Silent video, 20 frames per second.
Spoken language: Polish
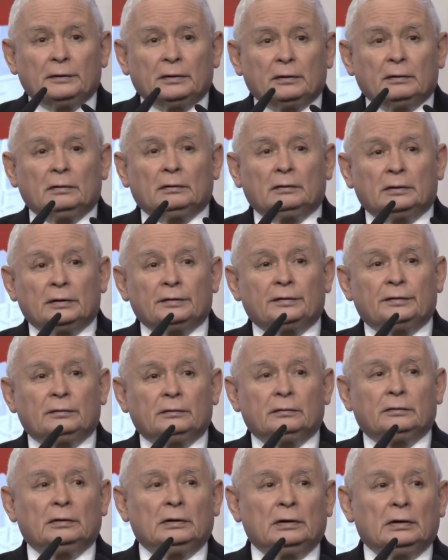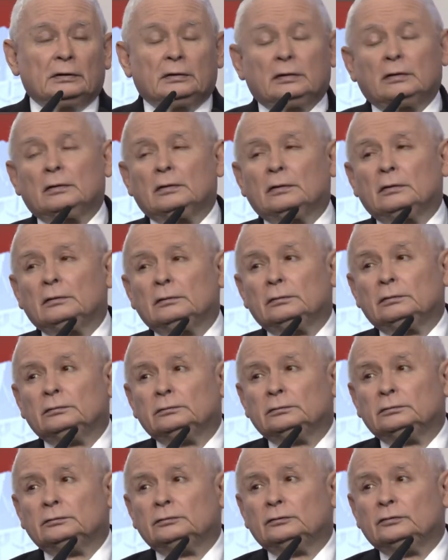tego gestu i dlatego
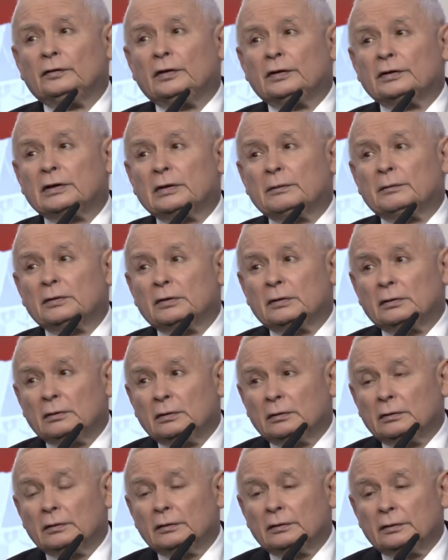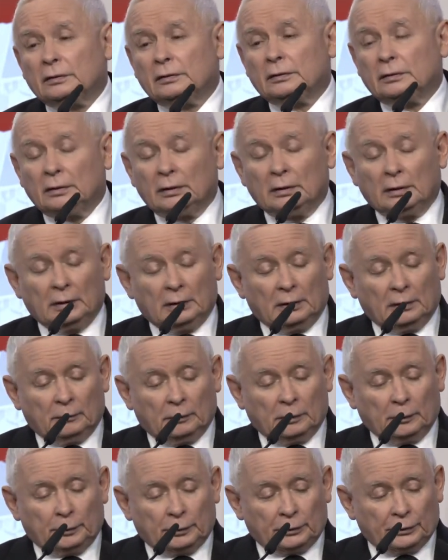uważam, że to jest
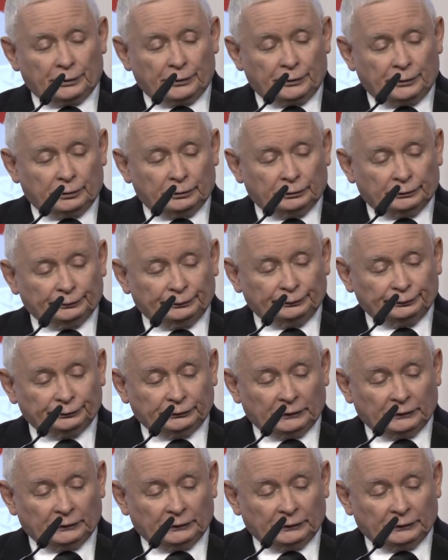po prostu